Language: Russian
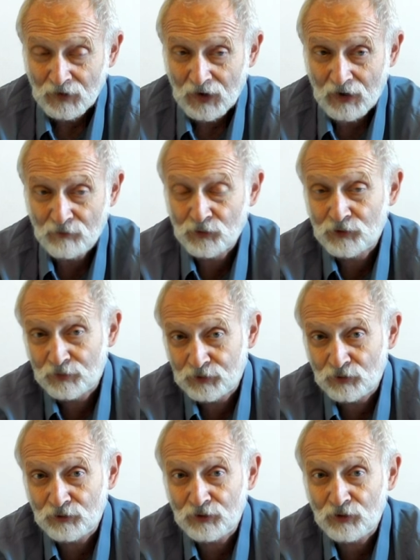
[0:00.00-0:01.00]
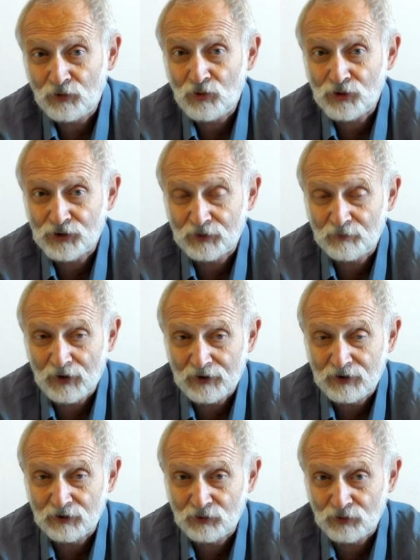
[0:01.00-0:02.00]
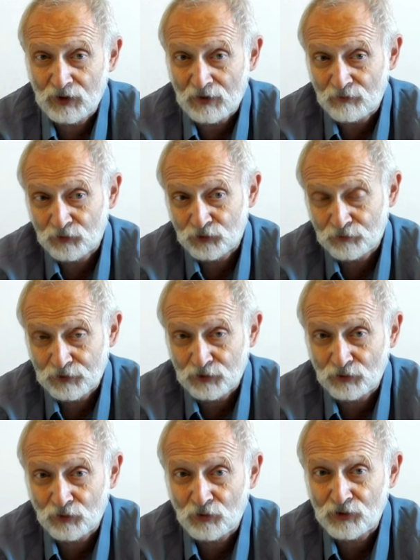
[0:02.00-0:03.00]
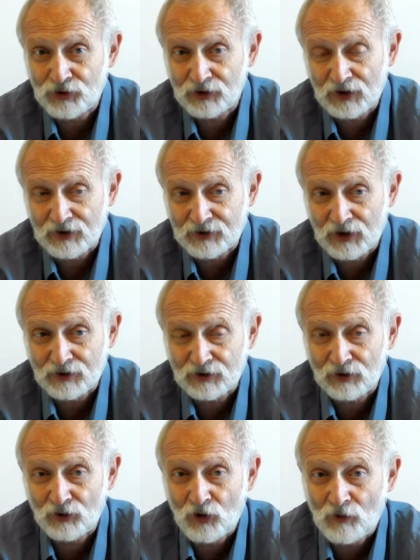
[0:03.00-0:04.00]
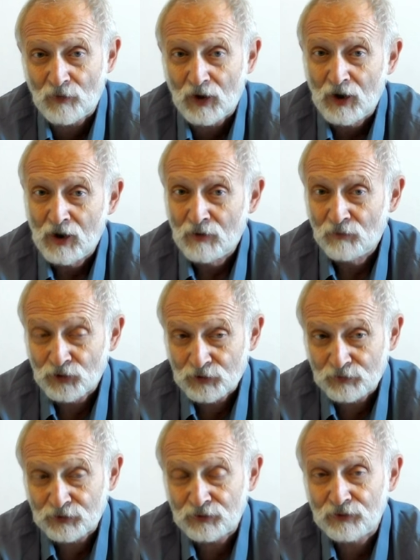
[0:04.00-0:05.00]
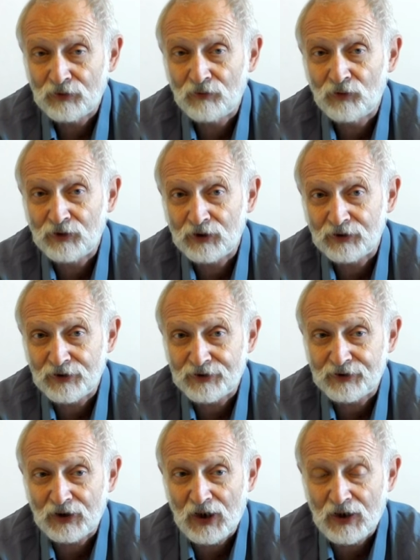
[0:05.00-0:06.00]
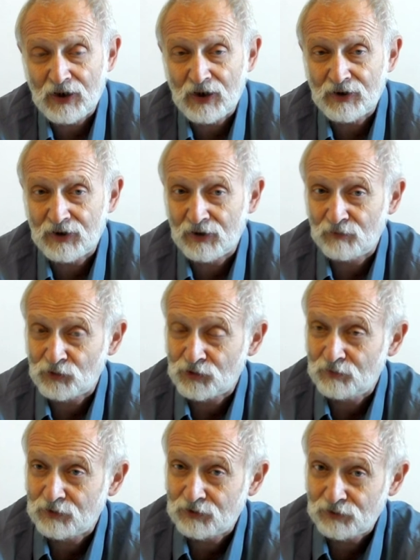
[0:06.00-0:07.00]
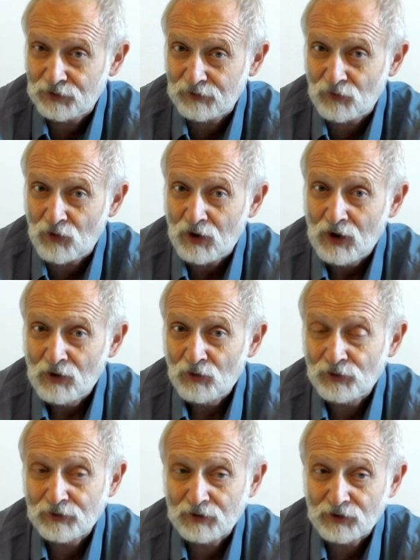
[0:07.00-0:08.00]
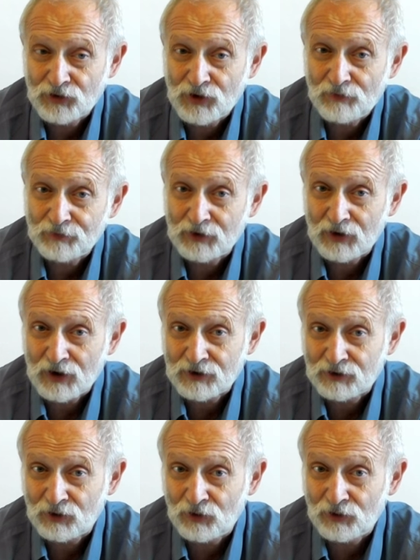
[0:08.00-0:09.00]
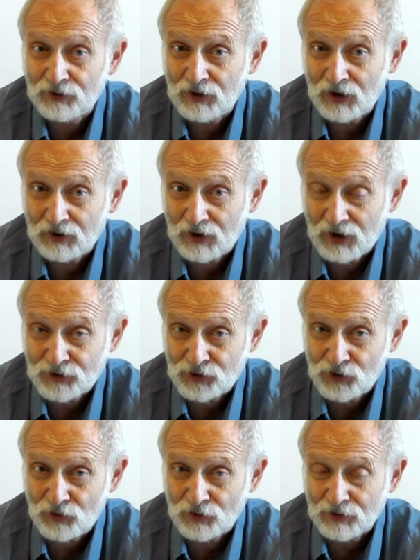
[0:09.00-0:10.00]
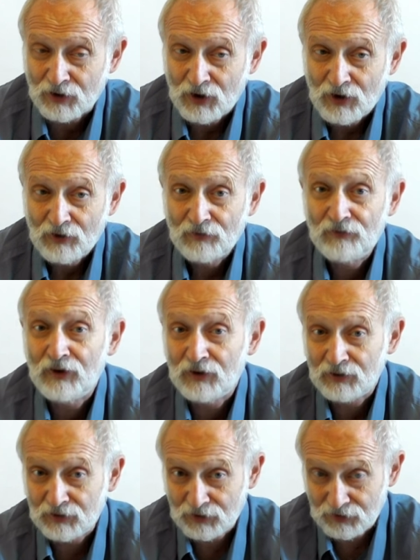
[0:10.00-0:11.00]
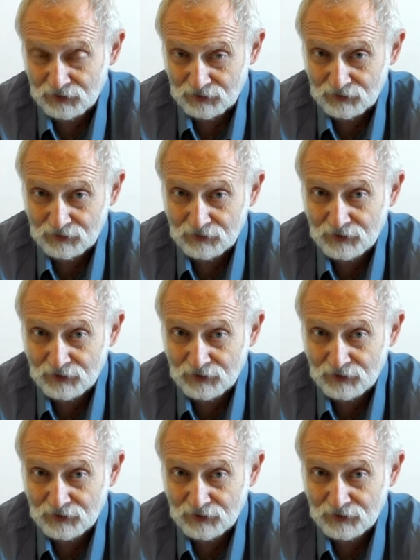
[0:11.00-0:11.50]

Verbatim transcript: А может быть, он не хочет пойти туда, может быть, он хочет остаться дома, может быть, у него нет настроения, может быть, у него он чем-то расстроен и огорчен. Вы э,